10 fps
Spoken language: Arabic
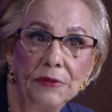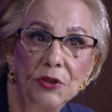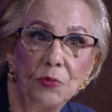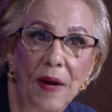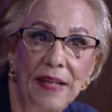
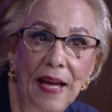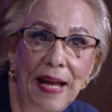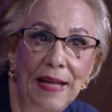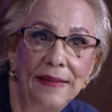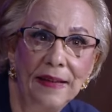شويه كان
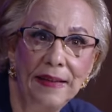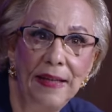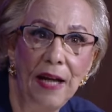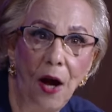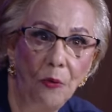عندك
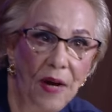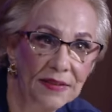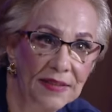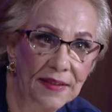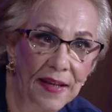غيره او
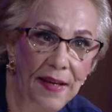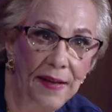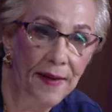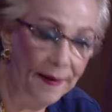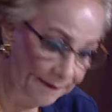حسد
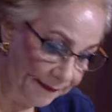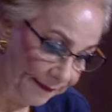ايه هي